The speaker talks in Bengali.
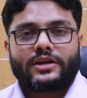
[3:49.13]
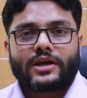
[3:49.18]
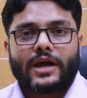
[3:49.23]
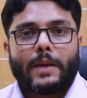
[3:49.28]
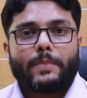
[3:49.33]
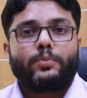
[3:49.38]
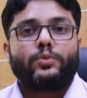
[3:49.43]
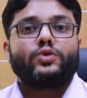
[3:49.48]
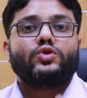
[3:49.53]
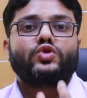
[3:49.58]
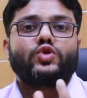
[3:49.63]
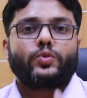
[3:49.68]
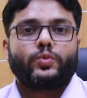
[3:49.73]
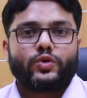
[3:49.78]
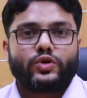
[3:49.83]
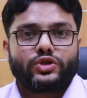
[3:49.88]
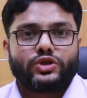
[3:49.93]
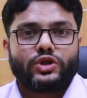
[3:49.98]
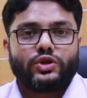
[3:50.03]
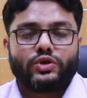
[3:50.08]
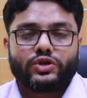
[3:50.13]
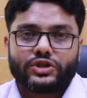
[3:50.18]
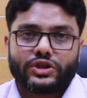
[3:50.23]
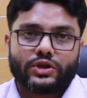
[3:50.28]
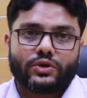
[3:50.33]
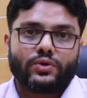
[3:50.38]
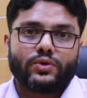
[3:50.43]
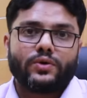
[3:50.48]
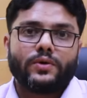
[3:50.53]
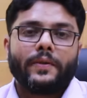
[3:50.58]
কাপড় চোপড় ছিল
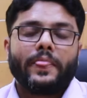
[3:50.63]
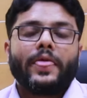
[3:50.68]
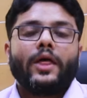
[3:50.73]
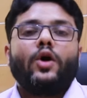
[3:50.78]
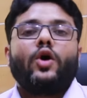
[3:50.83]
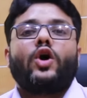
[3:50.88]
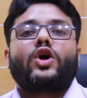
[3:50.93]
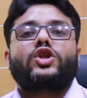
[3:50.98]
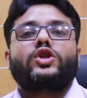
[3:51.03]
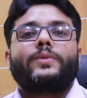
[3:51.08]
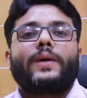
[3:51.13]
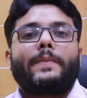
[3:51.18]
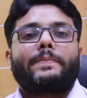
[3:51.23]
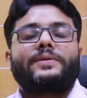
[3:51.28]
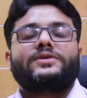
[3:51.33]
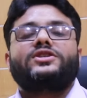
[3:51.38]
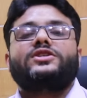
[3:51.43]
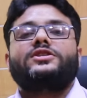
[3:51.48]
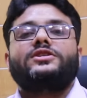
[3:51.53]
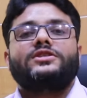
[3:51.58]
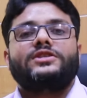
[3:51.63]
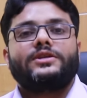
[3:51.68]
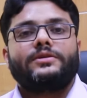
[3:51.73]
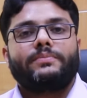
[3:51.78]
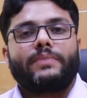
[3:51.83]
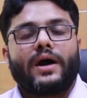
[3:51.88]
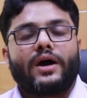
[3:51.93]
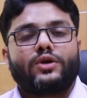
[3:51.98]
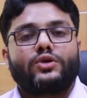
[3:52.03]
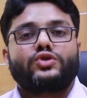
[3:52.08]
সেগুলো অথবা আপনার সাথে যে
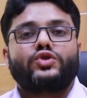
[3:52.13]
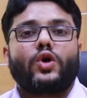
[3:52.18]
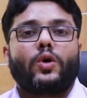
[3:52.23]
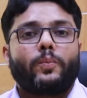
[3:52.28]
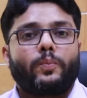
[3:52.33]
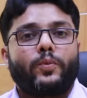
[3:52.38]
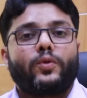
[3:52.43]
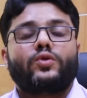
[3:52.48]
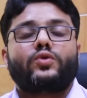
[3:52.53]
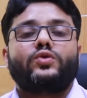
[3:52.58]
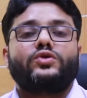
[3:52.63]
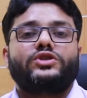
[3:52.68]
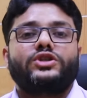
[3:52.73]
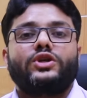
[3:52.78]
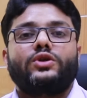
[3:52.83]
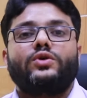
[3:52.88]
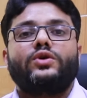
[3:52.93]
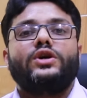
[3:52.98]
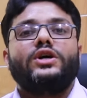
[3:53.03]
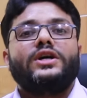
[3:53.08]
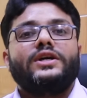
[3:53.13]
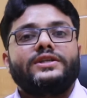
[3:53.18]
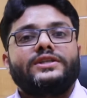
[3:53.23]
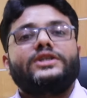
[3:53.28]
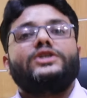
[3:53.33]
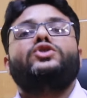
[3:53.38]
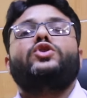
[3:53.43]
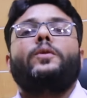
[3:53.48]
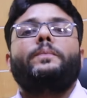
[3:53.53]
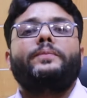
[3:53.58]
ভালো সম্পর্ক ছিল
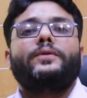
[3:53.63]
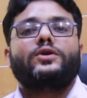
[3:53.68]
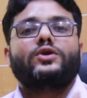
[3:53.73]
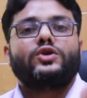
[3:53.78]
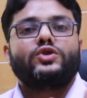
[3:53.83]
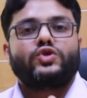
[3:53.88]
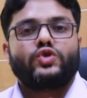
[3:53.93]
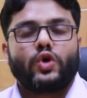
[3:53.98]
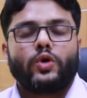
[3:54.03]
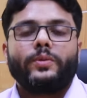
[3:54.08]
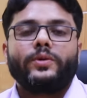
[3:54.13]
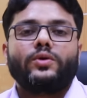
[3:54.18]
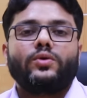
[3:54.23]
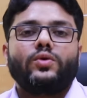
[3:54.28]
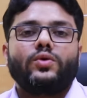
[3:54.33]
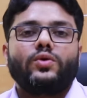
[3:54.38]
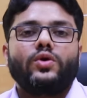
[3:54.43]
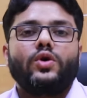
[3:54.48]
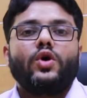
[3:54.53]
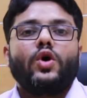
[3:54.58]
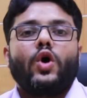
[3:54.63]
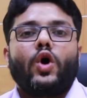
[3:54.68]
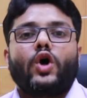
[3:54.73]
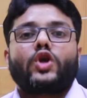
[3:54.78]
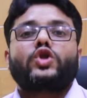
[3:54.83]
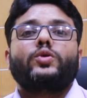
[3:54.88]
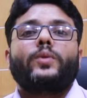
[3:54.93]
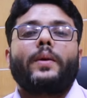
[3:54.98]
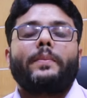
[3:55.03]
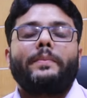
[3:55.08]
সেই সম্পর্কের ছবিগুলো
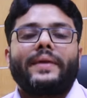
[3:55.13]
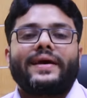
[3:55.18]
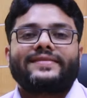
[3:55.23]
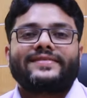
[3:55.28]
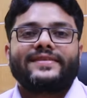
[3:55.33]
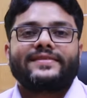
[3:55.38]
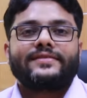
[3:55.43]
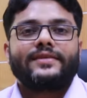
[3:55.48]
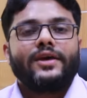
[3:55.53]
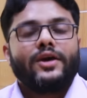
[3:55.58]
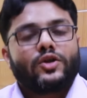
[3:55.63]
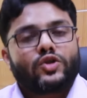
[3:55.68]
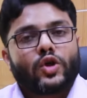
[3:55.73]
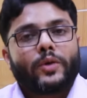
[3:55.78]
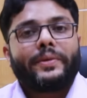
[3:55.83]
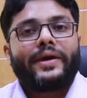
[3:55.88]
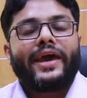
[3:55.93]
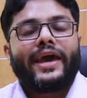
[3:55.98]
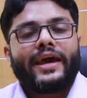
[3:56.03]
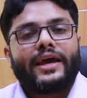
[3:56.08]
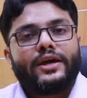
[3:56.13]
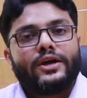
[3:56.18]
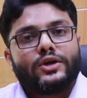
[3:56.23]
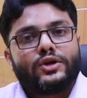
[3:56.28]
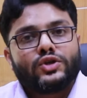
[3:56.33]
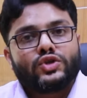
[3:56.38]
অথবা মেসেজ তবে হ্যাঁ